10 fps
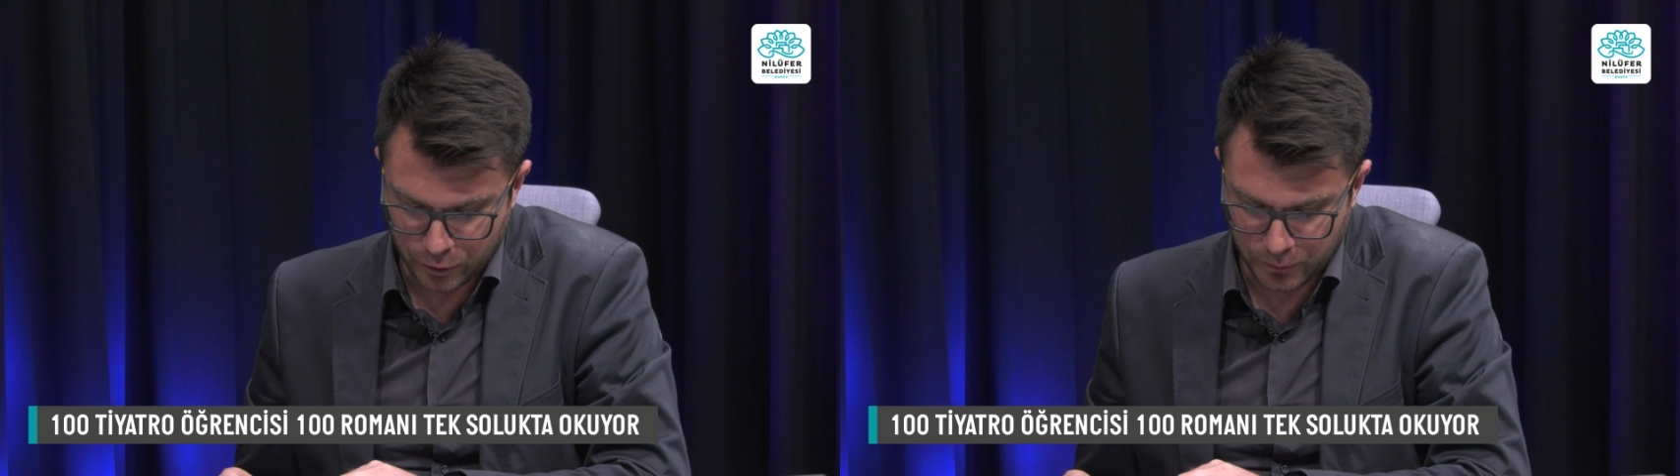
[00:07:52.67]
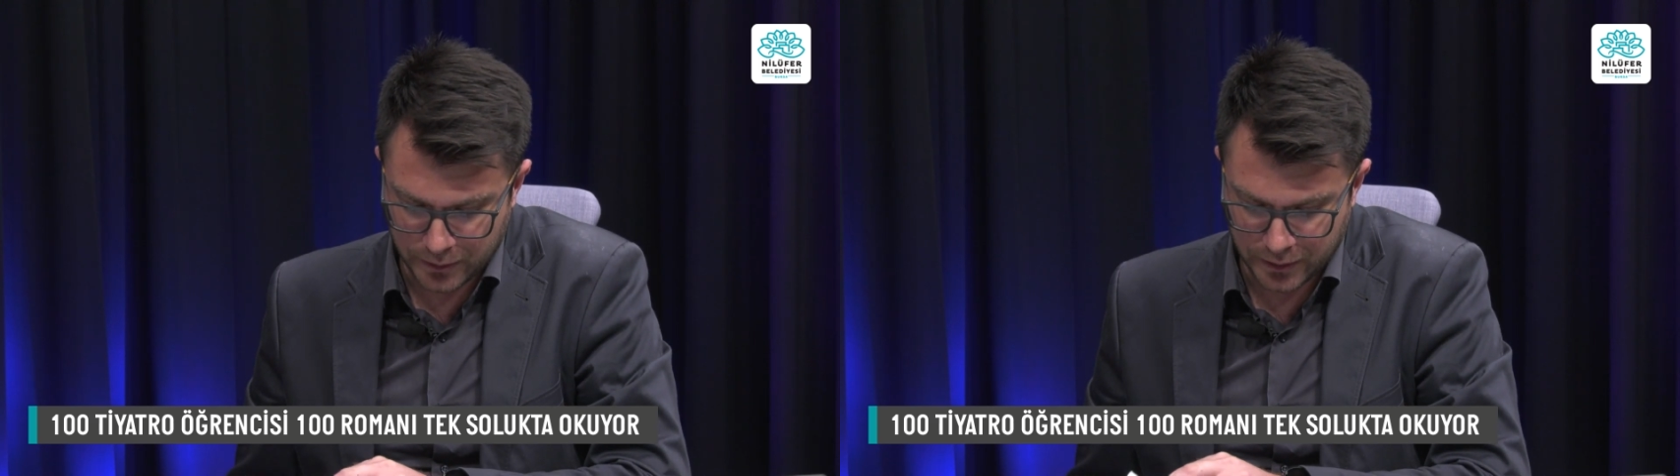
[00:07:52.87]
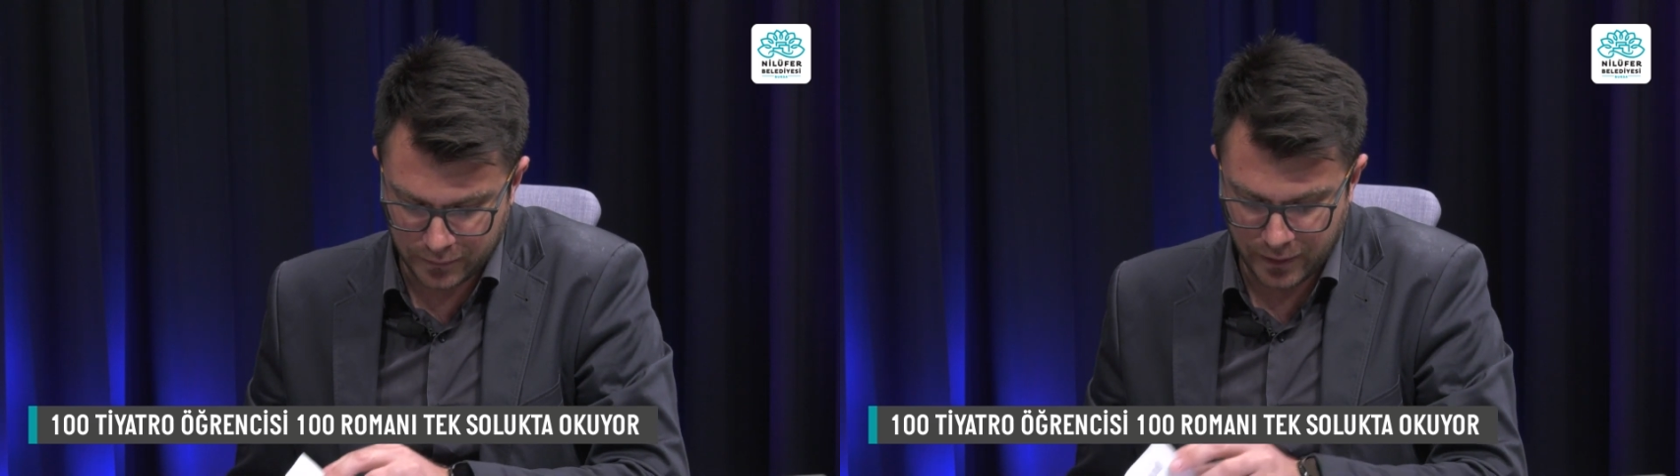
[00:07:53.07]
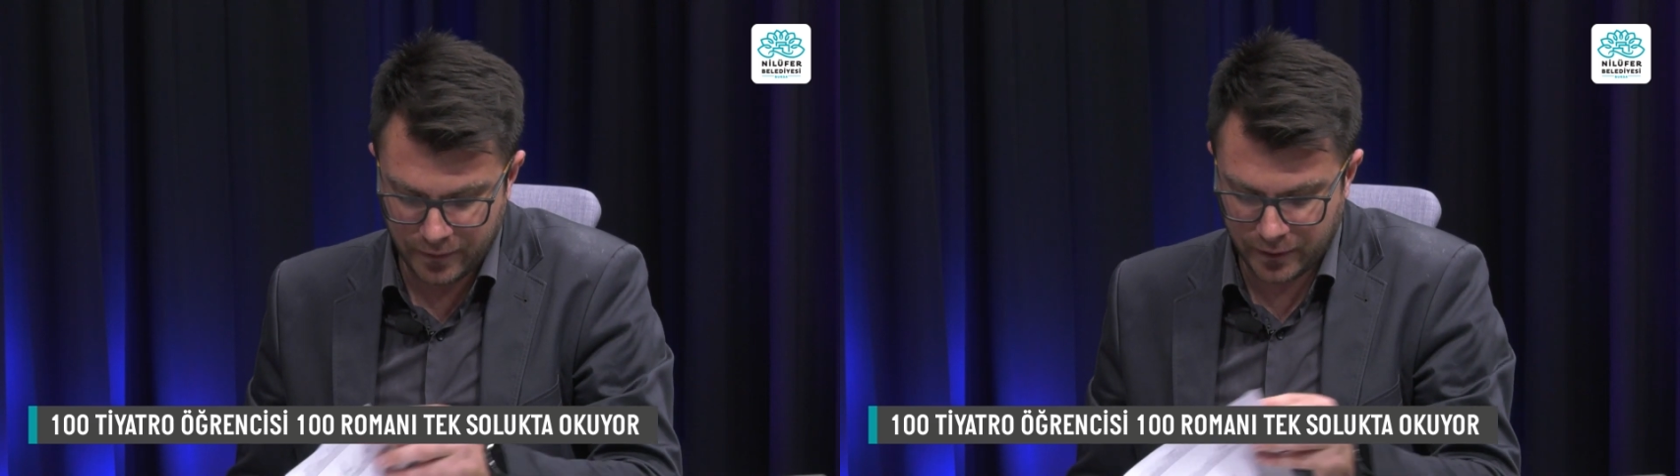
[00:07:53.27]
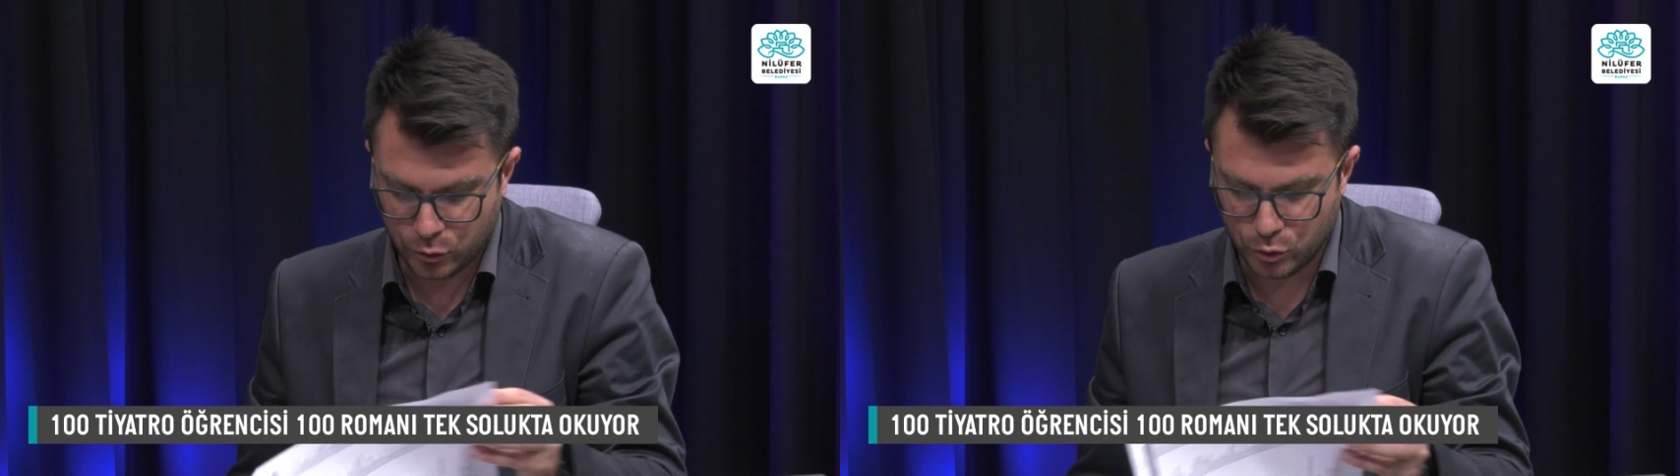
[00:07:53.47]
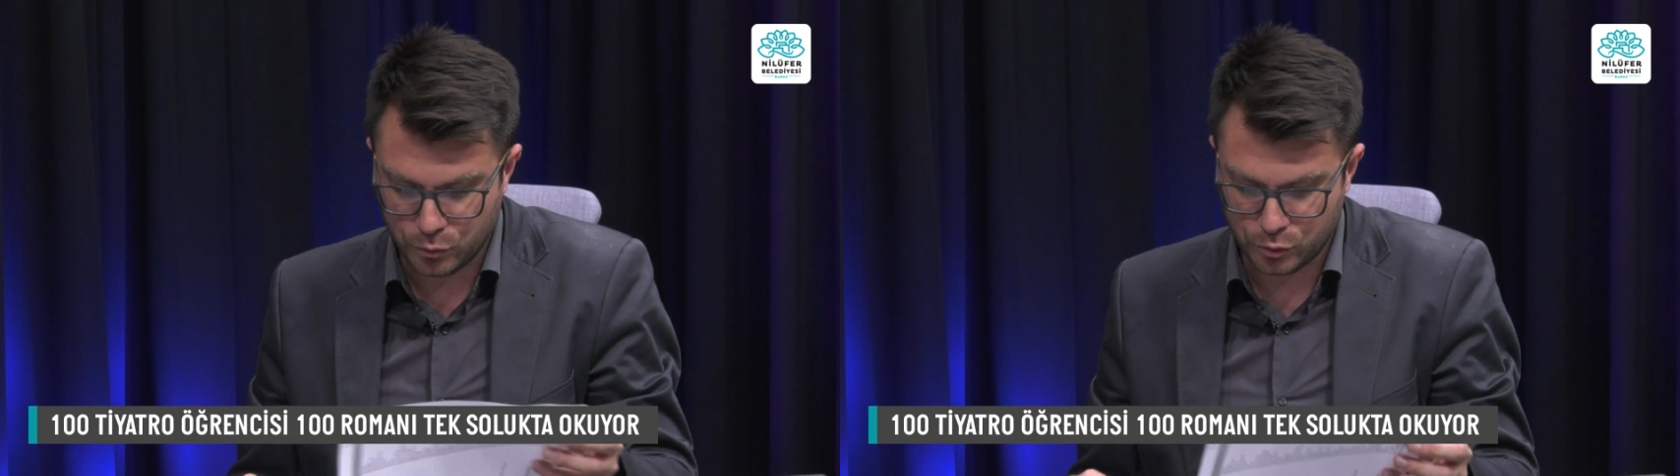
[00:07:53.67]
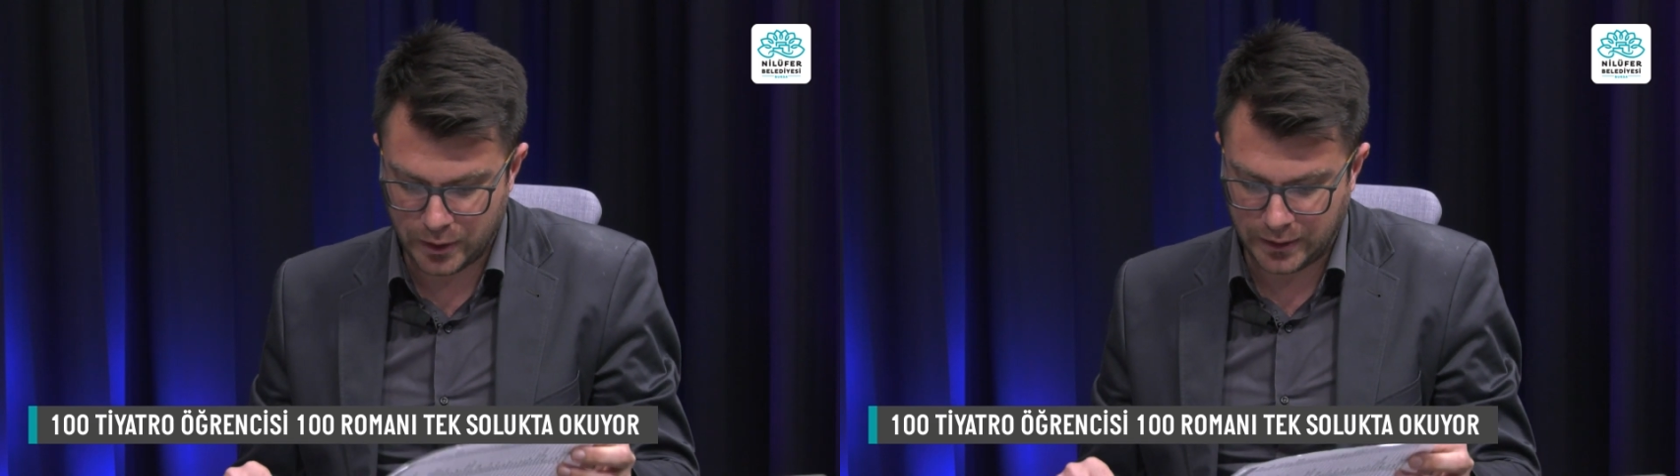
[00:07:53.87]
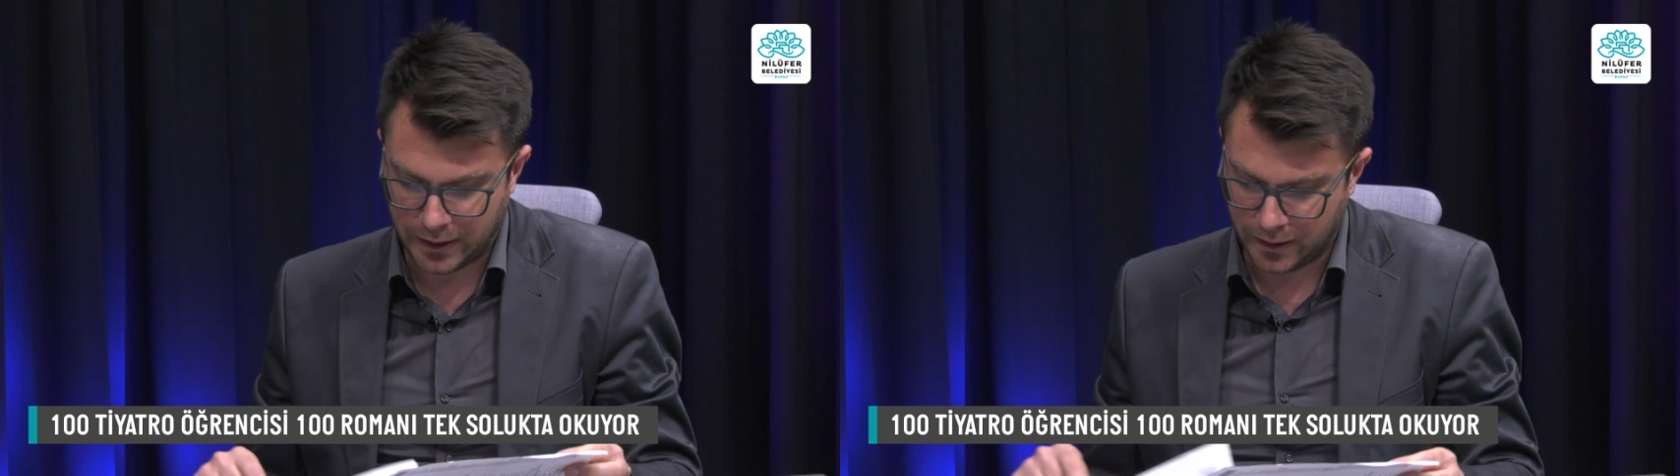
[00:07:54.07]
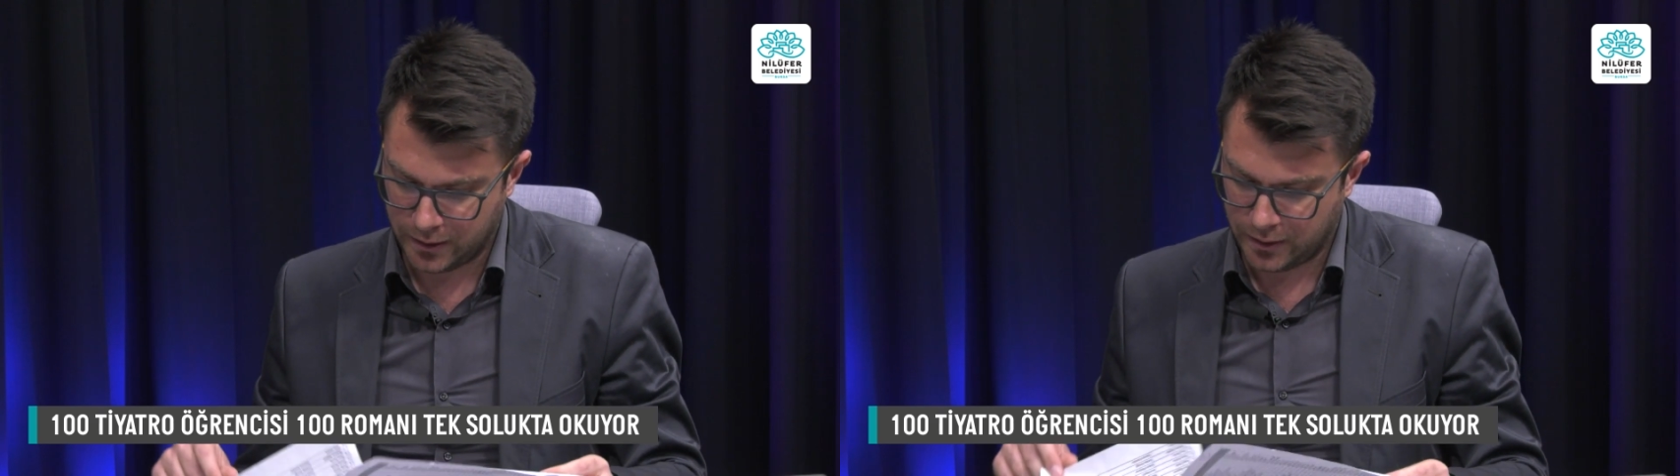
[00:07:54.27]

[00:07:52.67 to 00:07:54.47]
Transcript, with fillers: romanlar var ve günümüzde de